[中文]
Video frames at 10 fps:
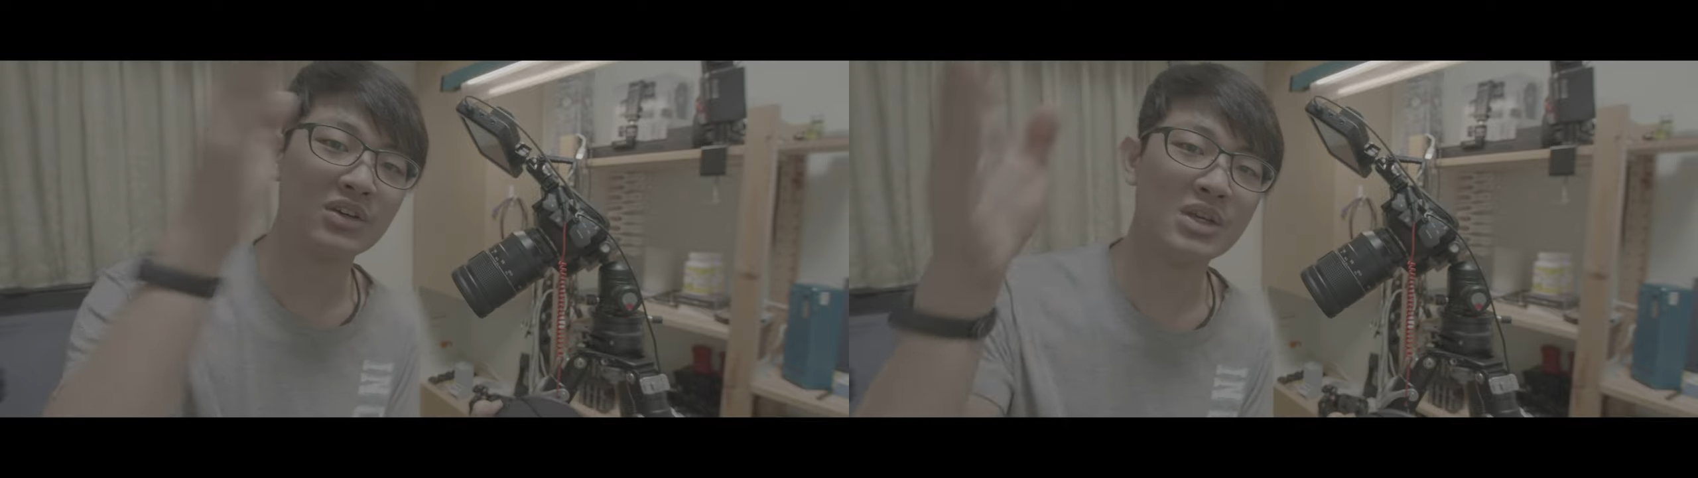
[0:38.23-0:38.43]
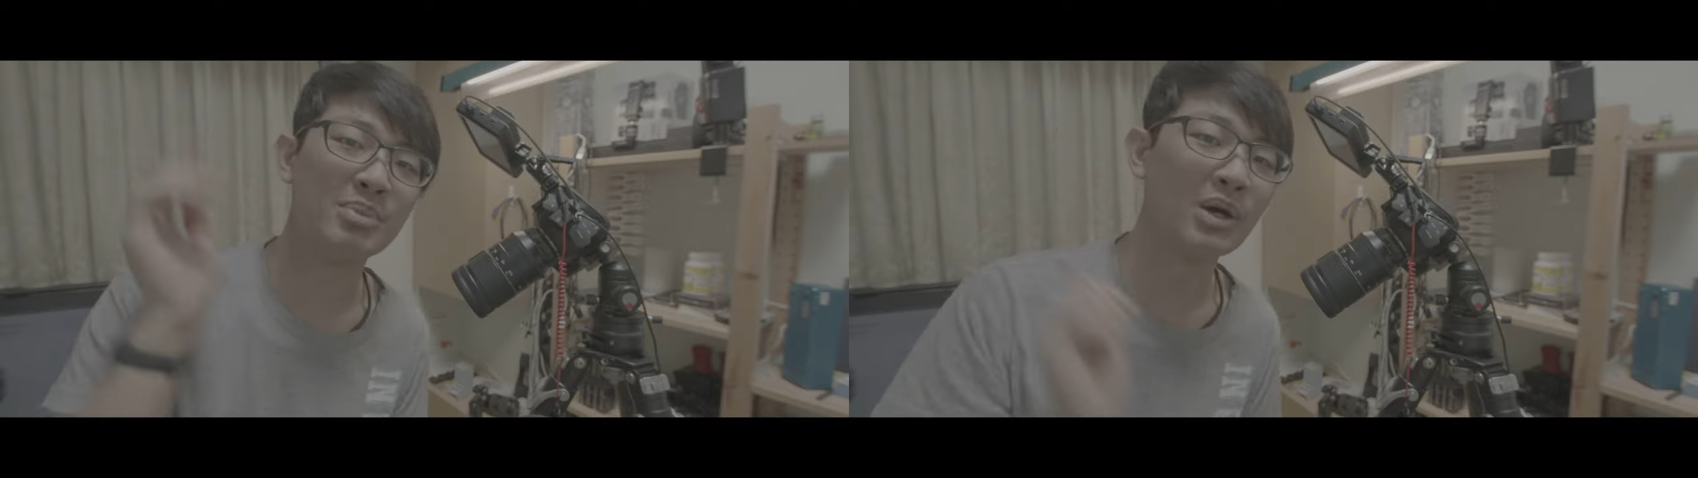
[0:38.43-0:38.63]

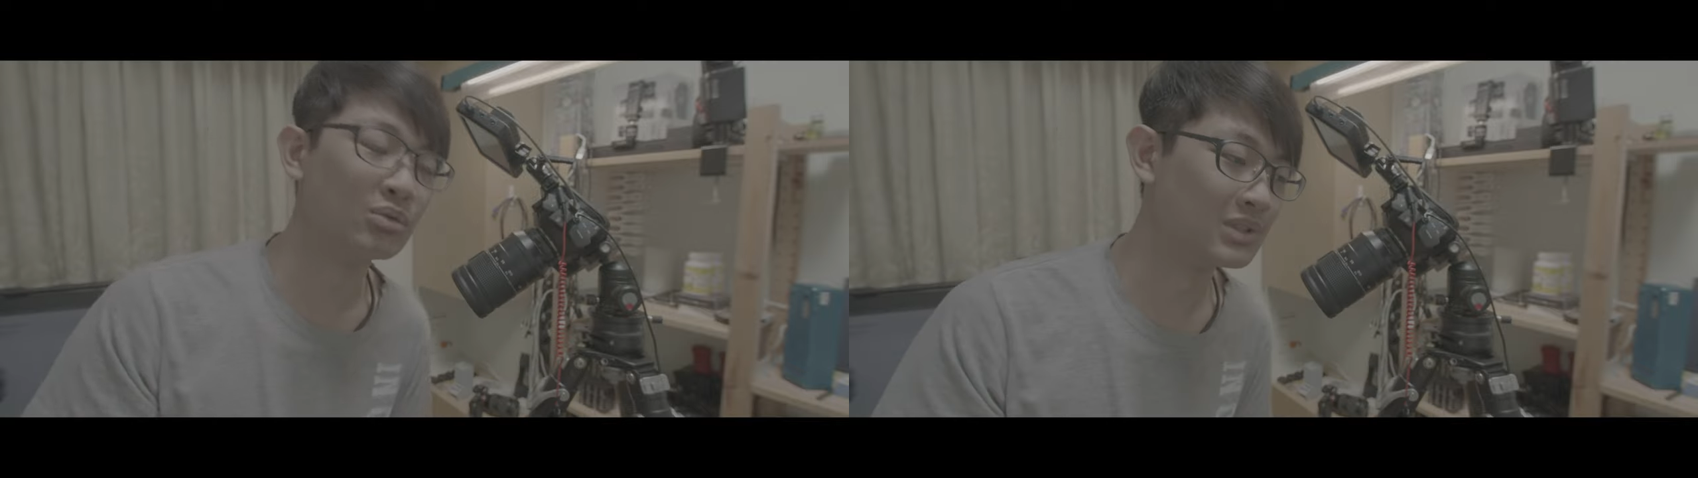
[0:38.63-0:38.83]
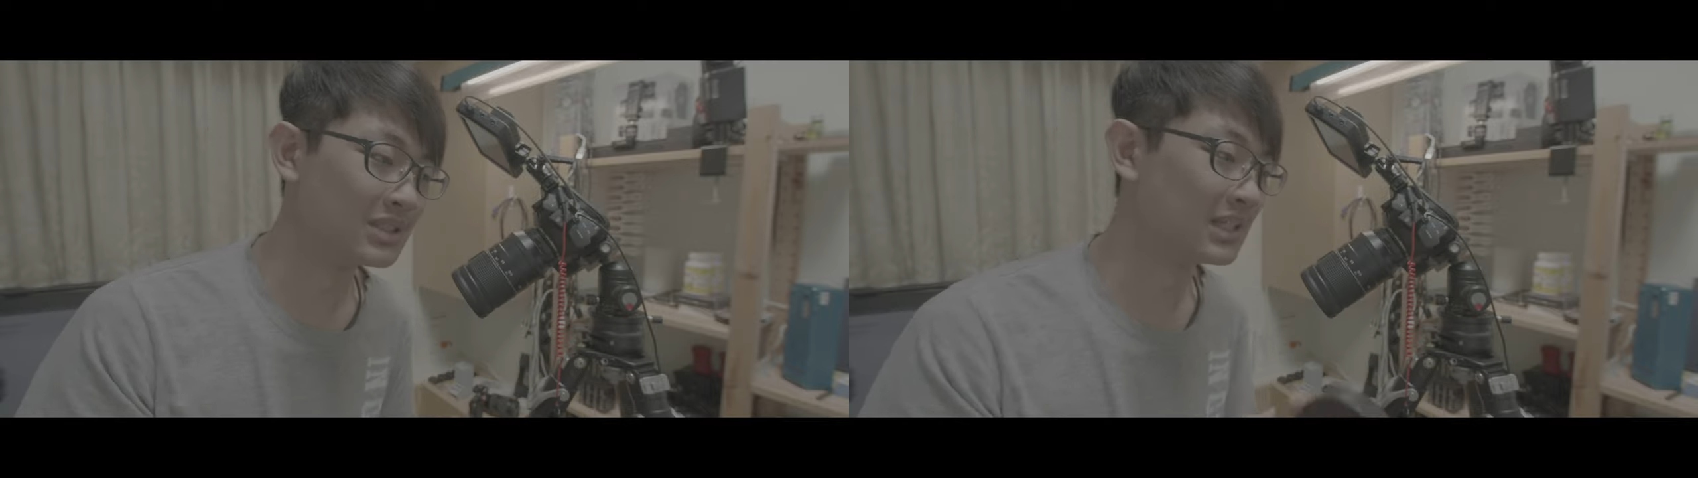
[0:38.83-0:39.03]
百五
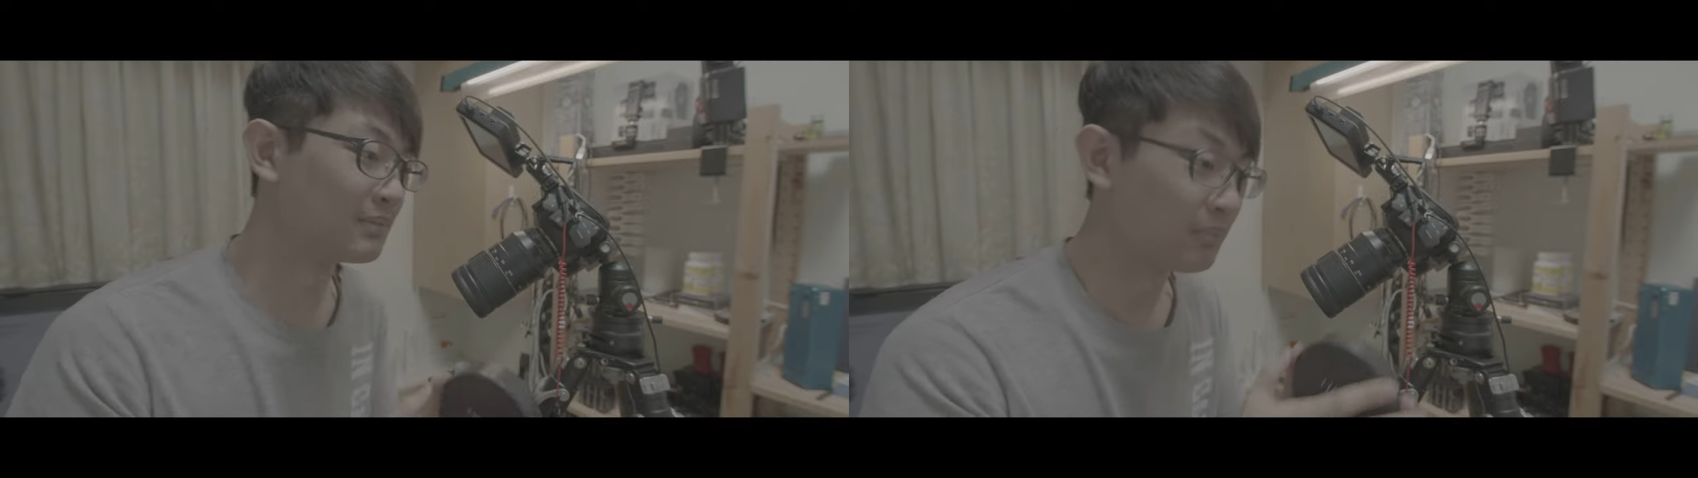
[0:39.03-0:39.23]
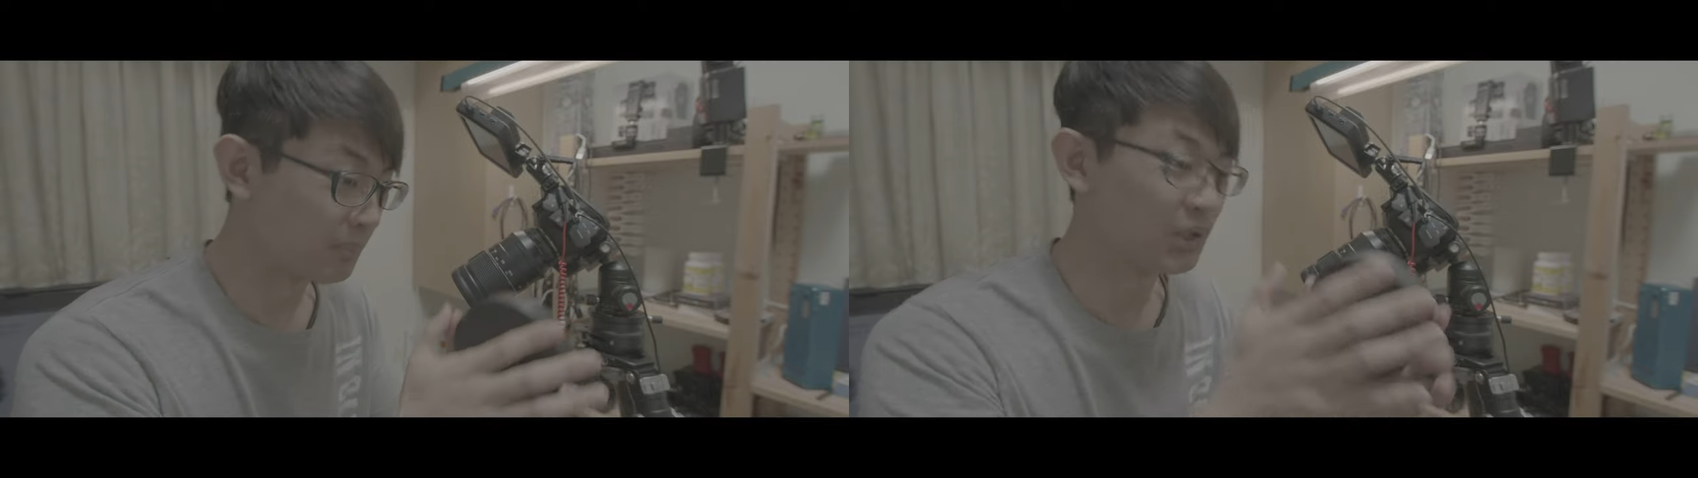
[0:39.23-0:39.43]
之间
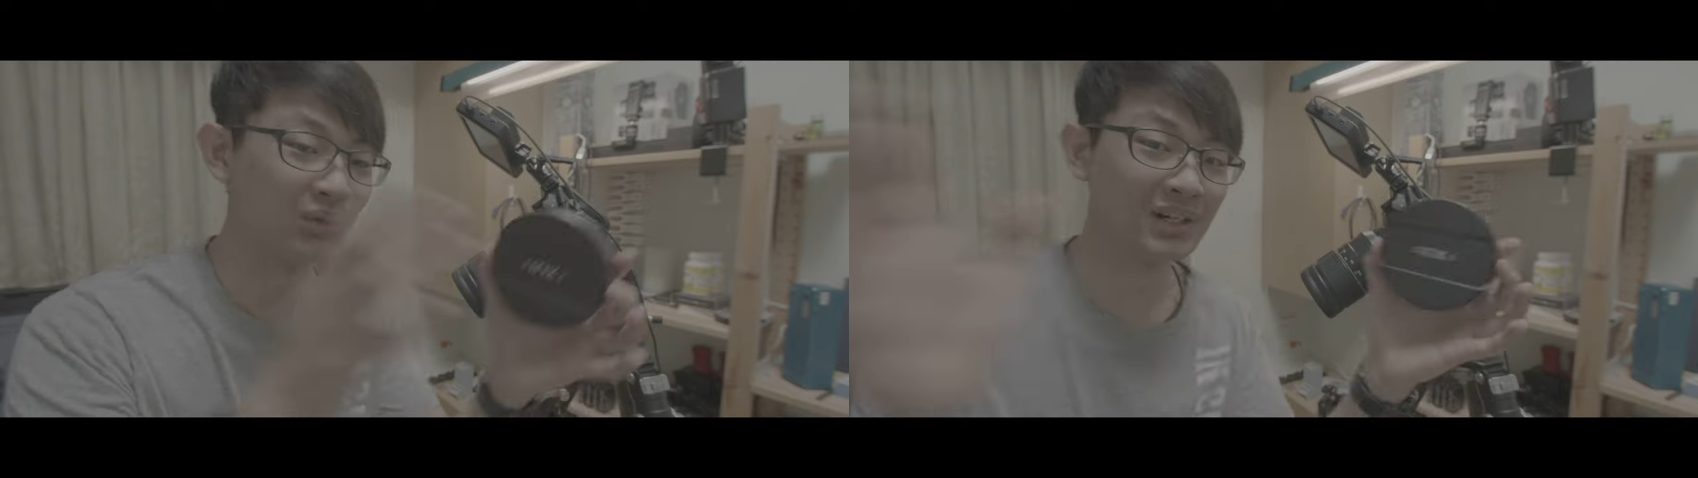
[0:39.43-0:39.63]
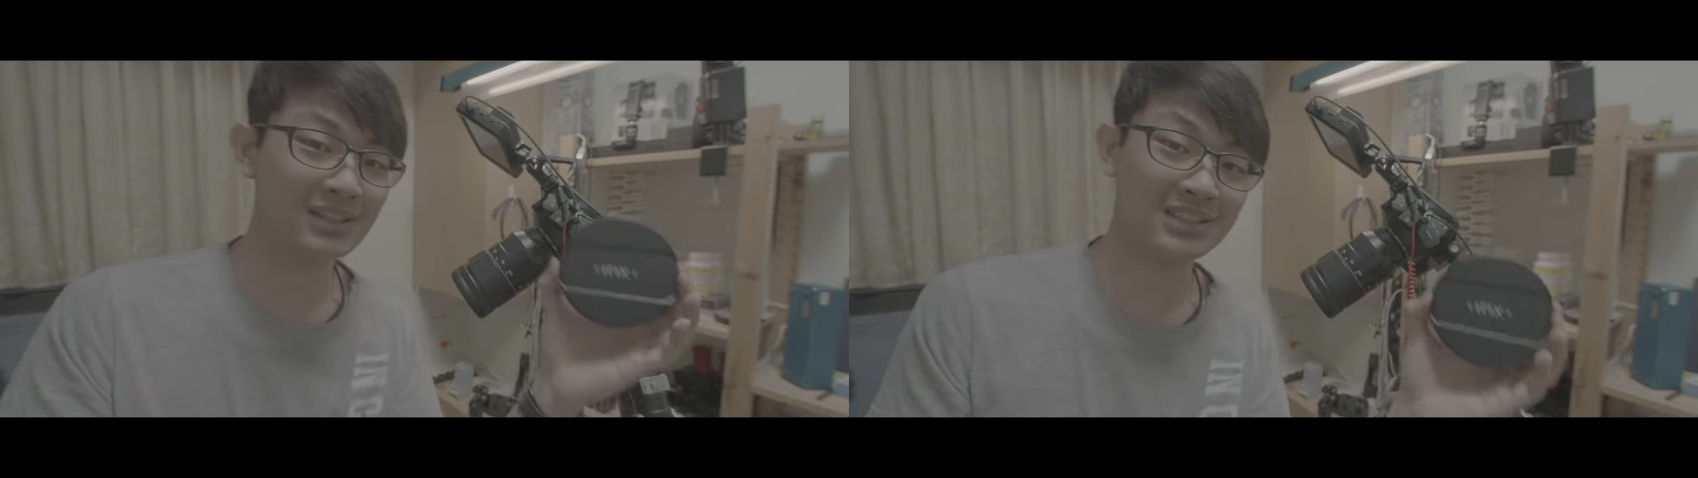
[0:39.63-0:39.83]
没有任何